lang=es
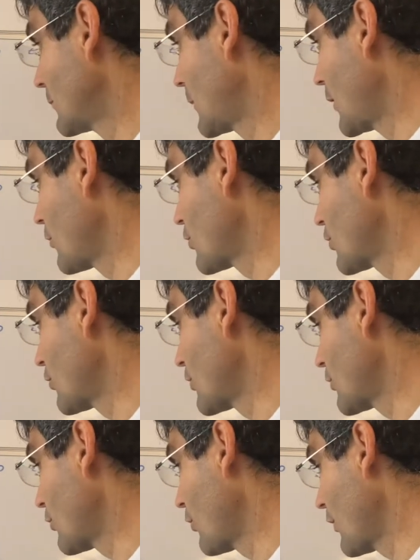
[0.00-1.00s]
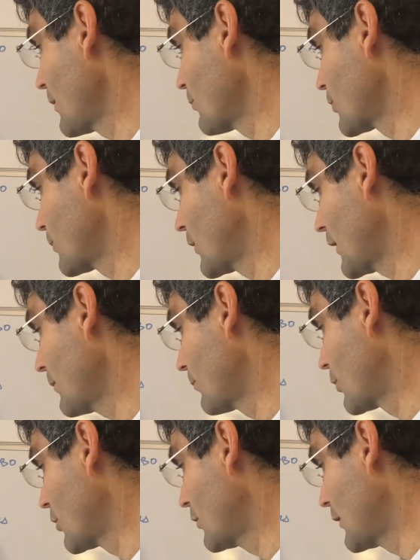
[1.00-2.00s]
que nosotros desconocemos, por ejemplo,
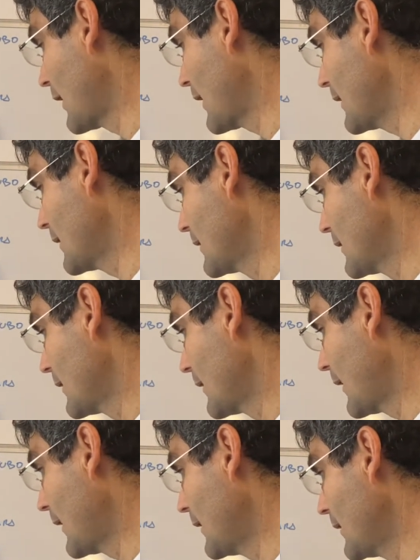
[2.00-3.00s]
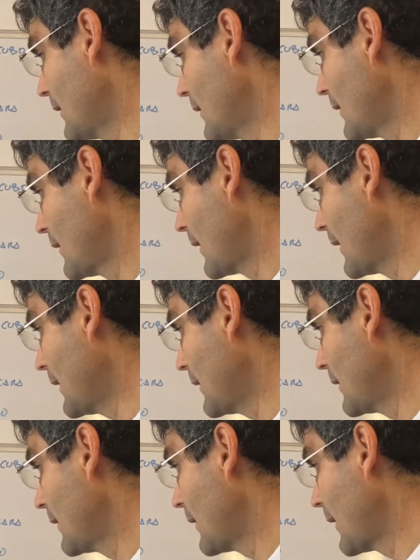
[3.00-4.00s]
¿no? A, A, A,
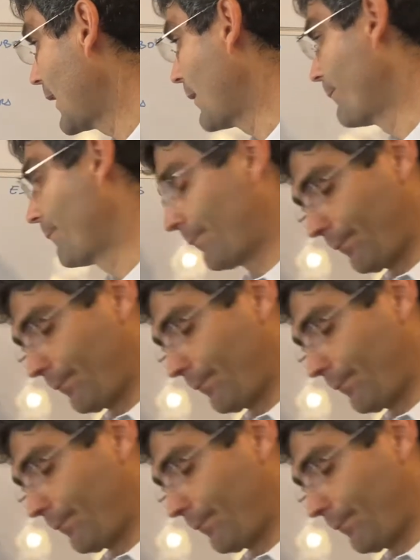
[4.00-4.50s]
A.